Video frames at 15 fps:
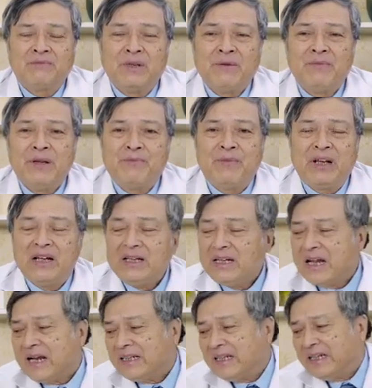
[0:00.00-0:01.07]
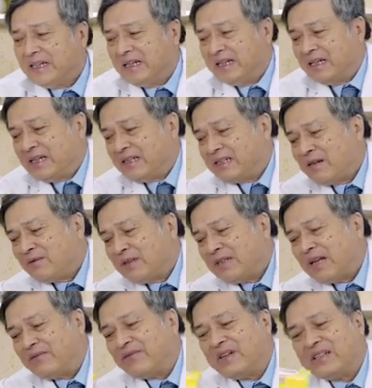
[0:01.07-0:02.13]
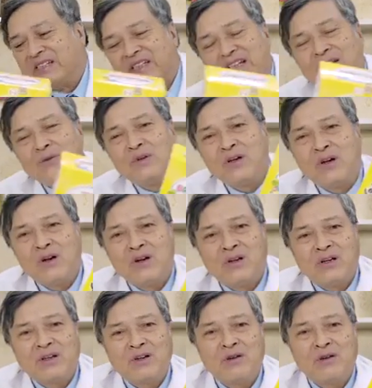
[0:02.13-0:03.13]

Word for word: Baby Plus này thì à, trong cái thành phần chính của nó